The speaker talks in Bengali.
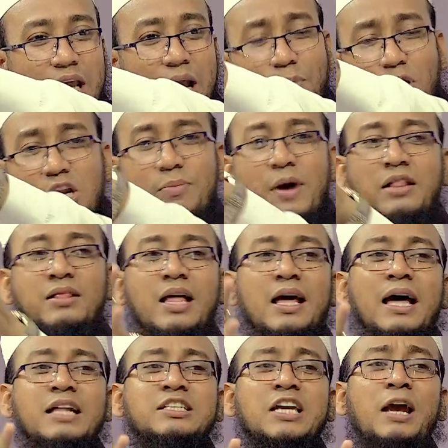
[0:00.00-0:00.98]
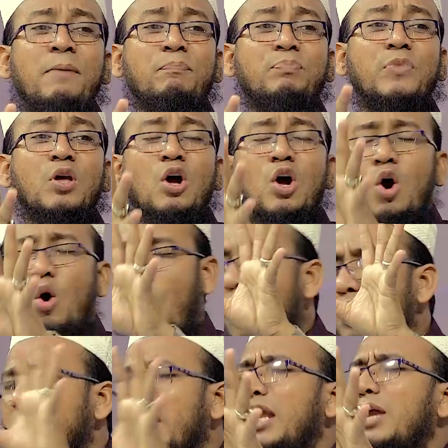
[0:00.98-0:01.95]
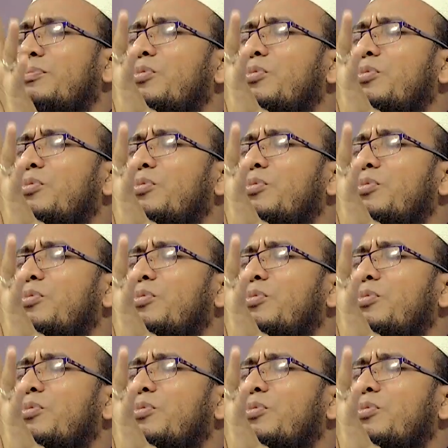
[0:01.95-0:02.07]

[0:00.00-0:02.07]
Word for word: এমন ইমানদার আছে অন্যের